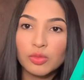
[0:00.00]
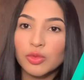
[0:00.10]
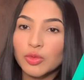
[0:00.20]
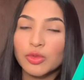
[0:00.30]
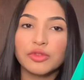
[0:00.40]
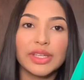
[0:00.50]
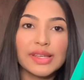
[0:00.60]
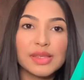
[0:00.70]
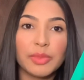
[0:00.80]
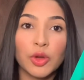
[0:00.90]
mundo
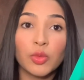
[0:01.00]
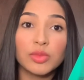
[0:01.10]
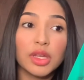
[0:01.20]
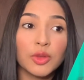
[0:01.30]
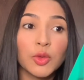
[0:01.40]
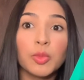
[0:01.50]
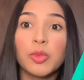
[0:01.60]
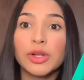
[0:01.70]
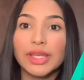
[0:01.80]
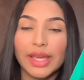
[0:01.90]
fica se perguntando o
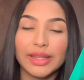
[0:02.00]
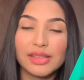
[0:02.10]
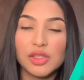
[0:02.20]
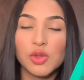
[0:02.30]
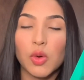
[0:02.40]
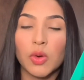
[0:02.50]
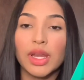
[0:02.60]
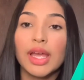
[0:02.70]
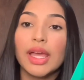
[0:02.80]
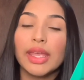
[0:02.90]
porquê dessa escolha,